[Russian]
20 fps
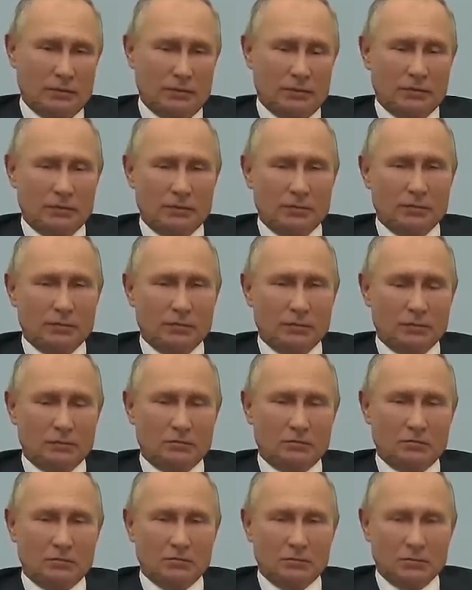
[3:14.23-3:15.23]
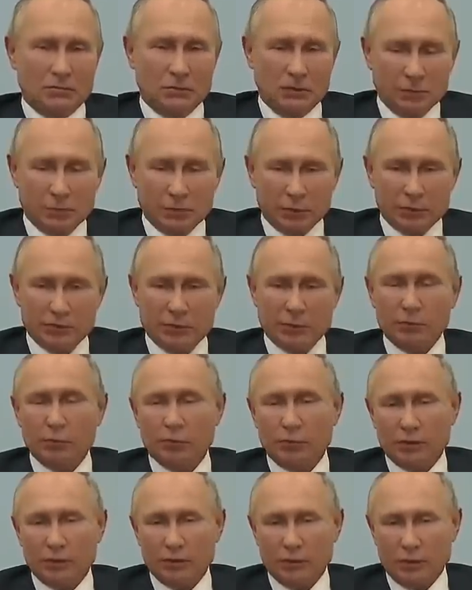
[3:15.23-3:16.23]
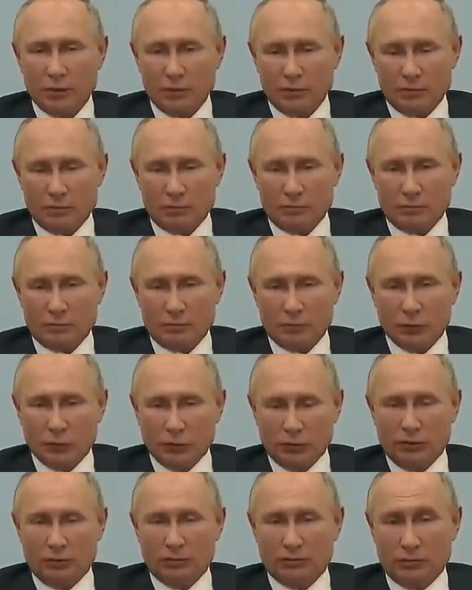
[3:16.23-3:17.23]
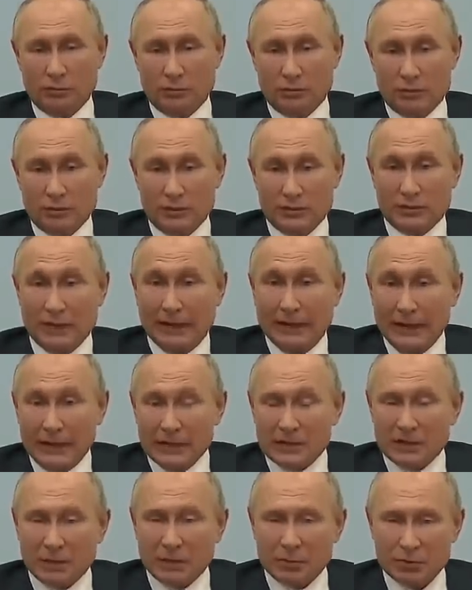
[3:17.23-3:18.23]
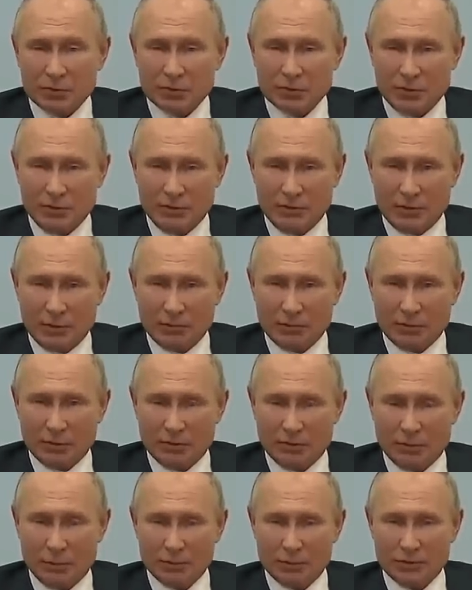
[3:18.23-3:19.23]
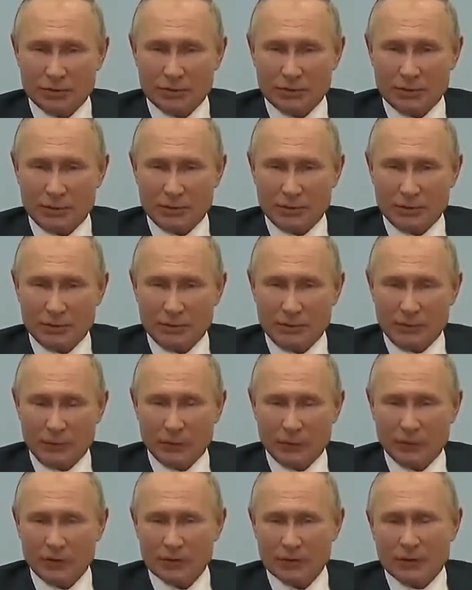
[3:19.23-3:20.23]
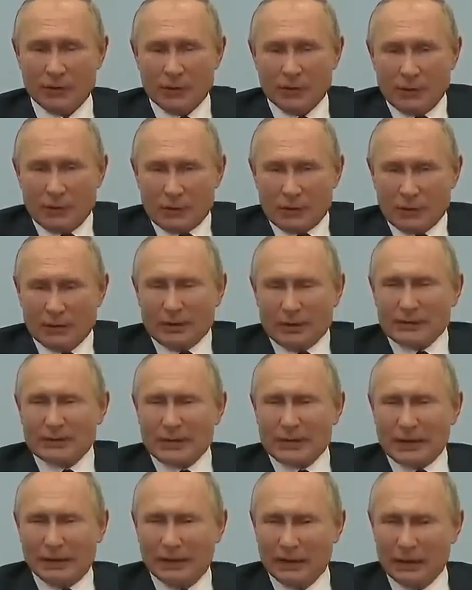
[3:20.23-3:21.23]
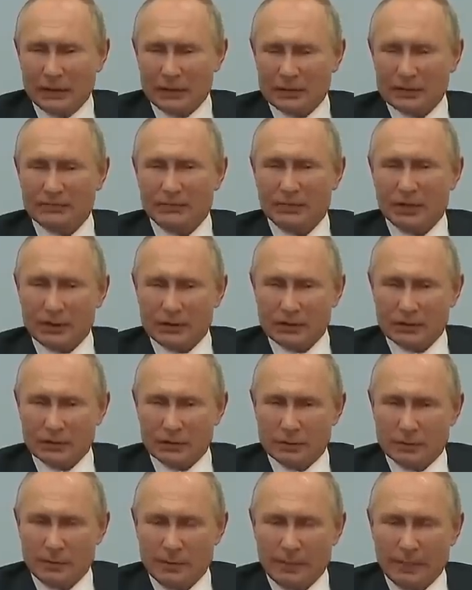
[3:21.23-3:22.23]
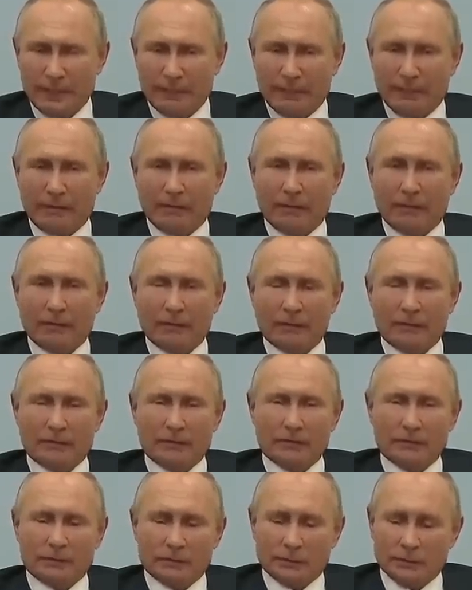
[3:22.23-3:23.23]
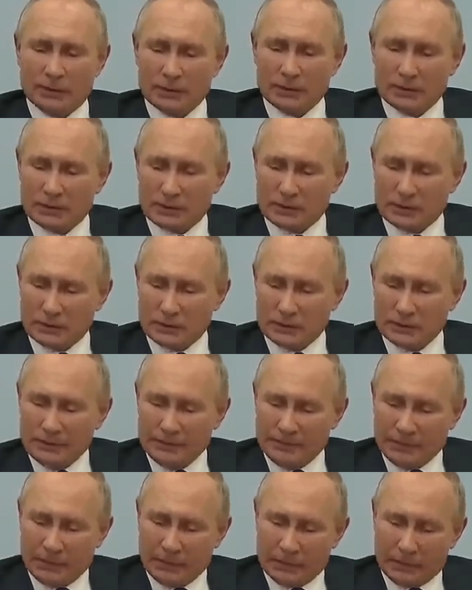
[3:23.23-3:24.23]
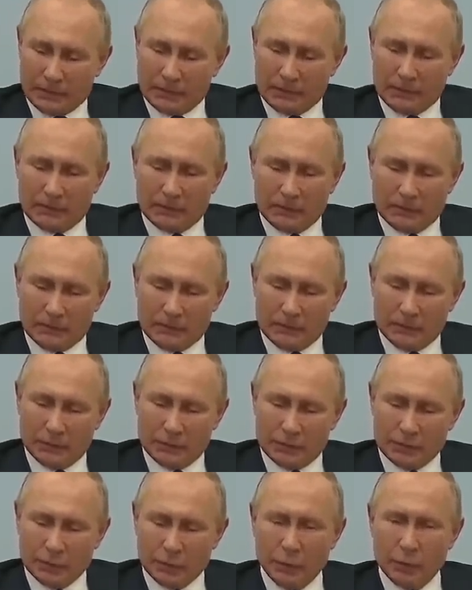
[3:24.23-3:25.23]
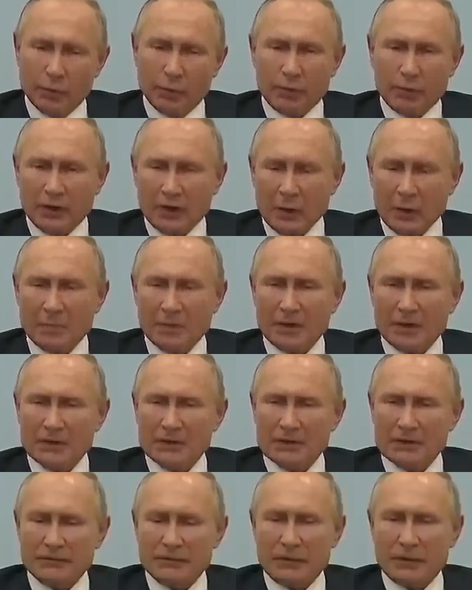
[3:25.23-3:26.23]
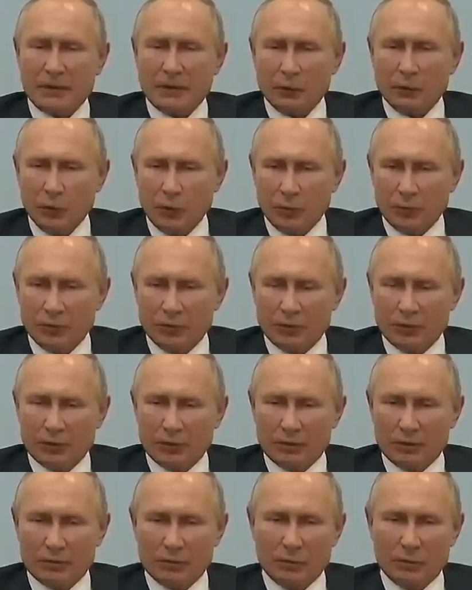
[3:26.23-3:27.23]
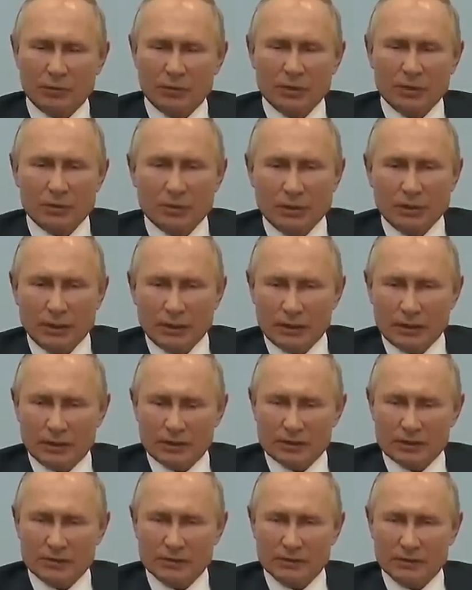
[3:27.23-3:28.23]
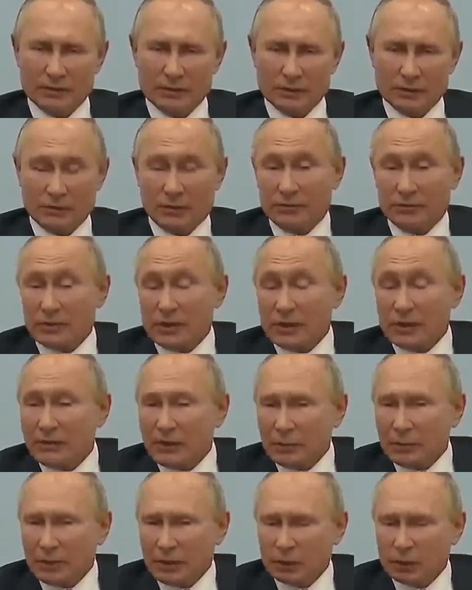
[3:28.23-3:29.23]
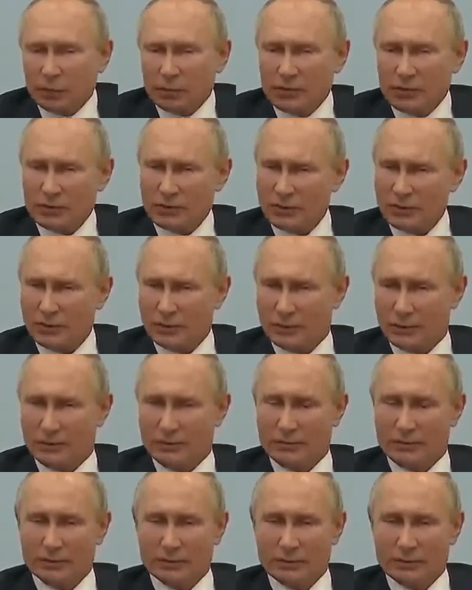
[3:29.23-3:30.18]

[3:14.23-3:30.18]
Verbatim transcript: э, не просто многие годы, столетиями жили в рамках общей страны. У нас колоссальные связи, э, у нас э, очень глубокая кооперация в экономике, гуманитарные связи. Мы все говорим на одном языке